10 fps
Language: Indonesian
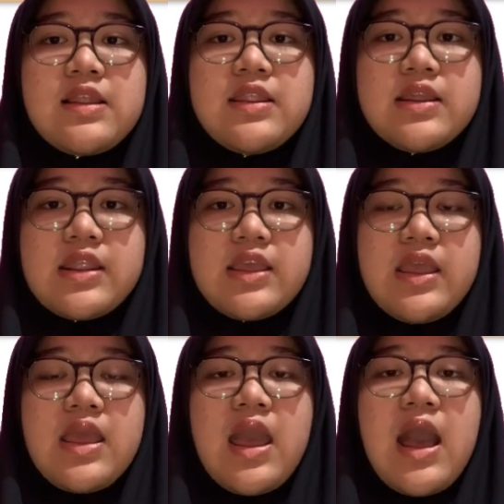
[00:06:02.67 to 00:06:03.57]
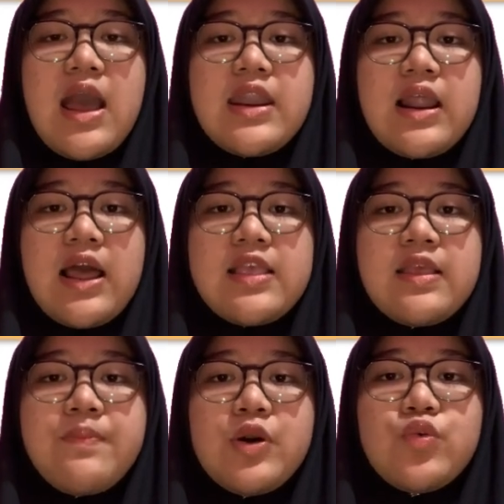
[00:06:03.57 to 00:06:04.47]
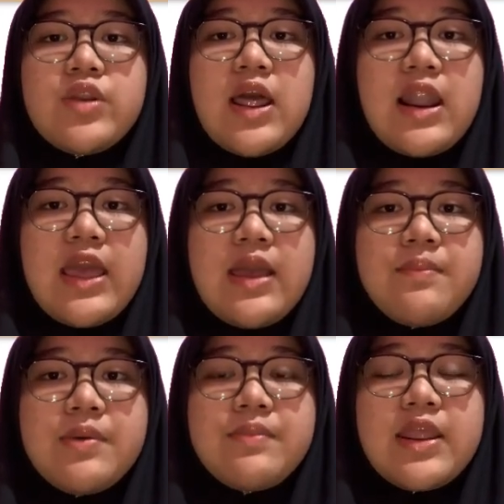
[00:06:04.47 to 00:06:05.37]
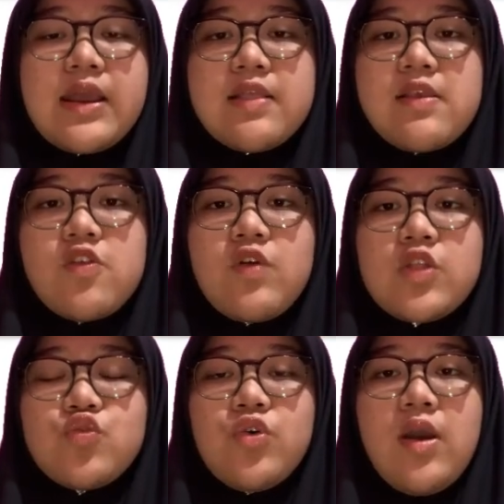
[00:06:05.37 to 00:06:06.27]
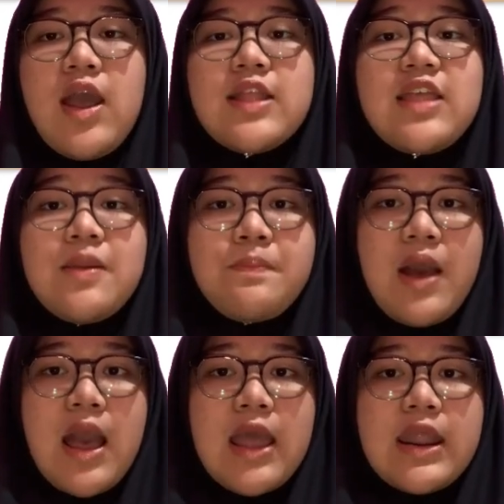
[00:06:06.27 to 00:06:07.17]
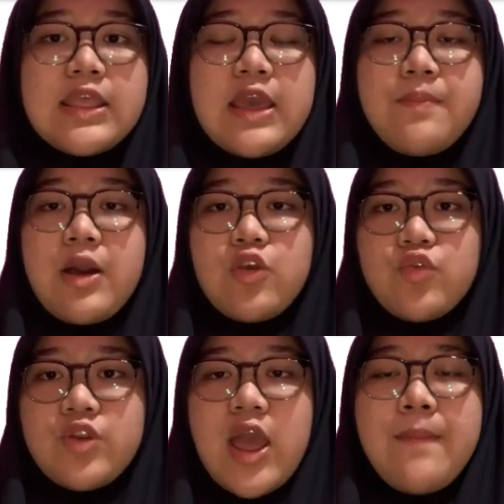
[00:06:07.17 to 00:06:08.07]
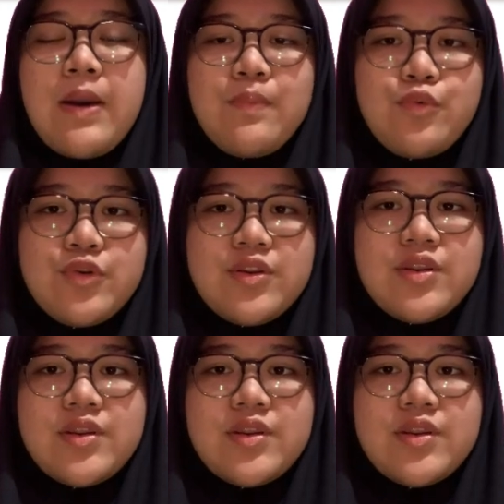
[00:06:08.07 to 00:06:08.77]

sendiri adalah si penggunalah yang memberikan sesuatu tanpa adanya maksud apapun.